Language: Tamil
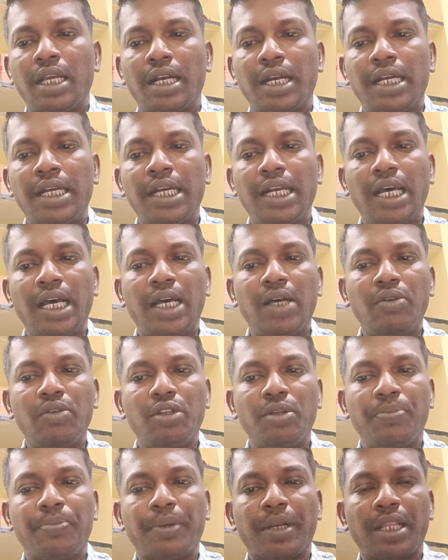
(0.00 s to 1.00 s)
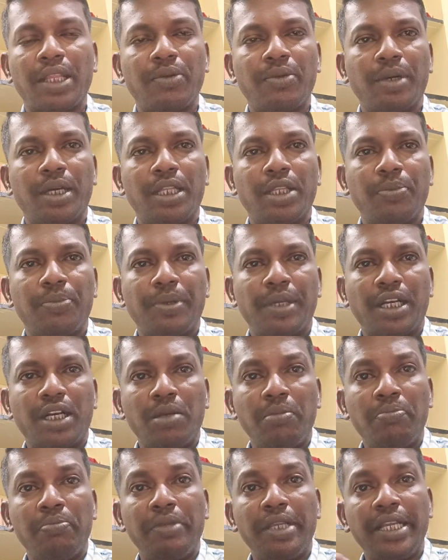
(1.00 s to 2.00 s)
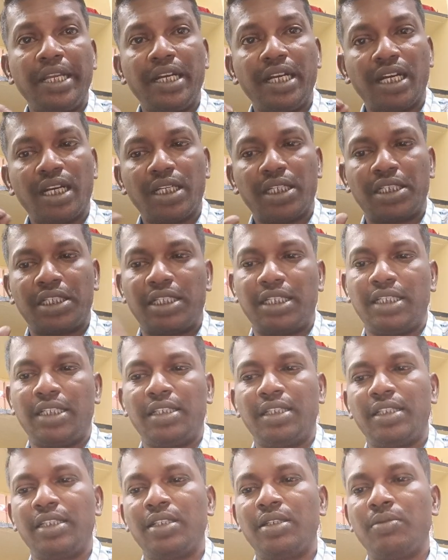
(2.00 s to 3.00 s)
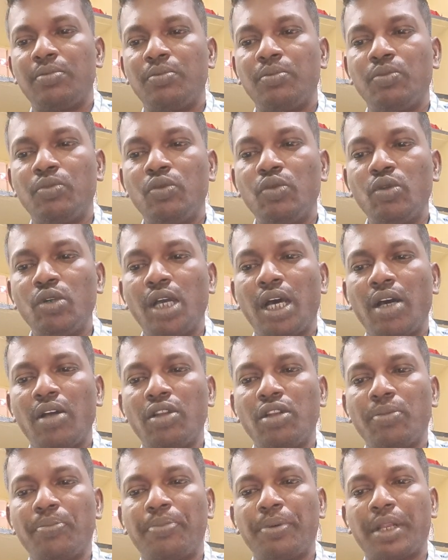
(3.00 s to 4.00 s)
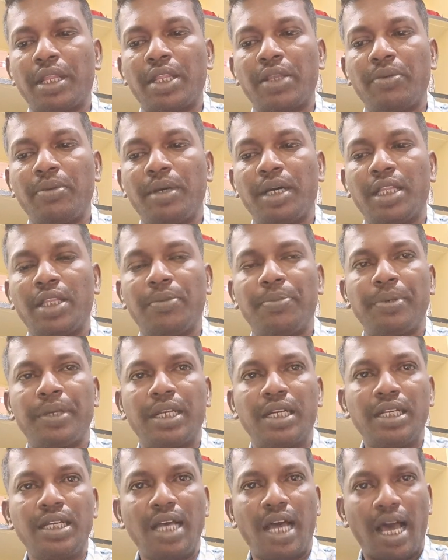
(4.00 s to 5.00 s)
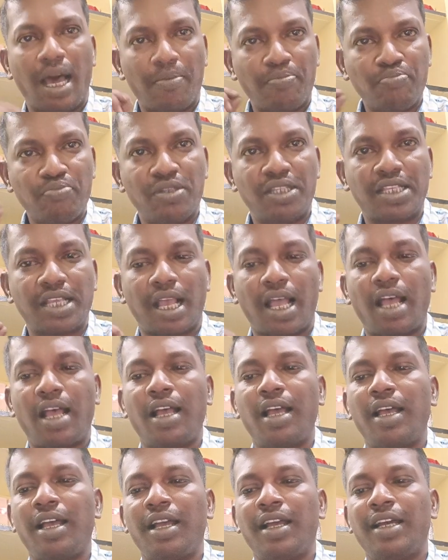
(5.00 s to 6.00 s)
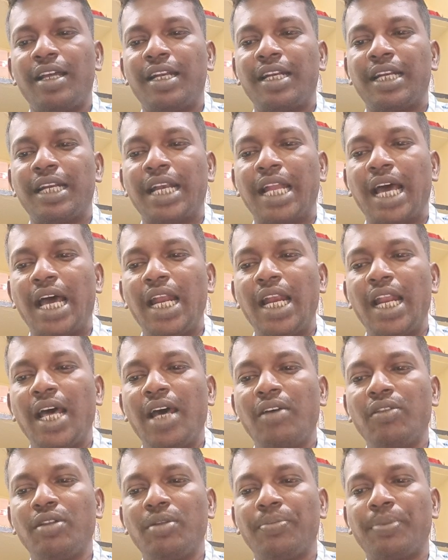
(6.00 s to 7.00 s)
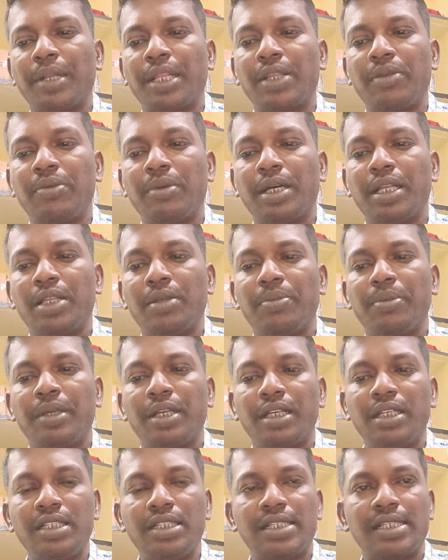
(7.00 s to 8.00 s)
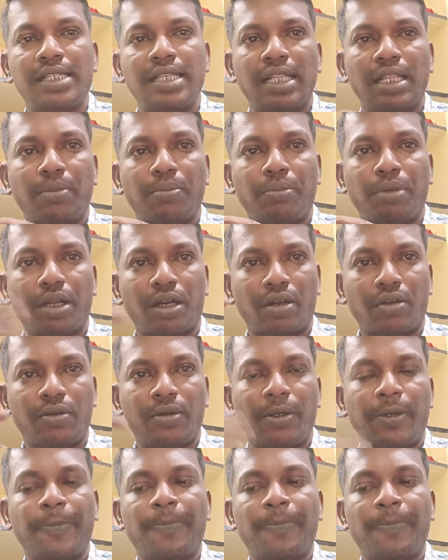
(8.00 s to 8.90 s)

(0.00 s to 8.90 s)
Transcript: ரெண்டாவது பிரதிவாதி பேர் மீனாட்சி மூணாவது பிரதிவாதி பேர் அம்சா நாலாவது பிரதிவாதி பேர் சிதம்பரம்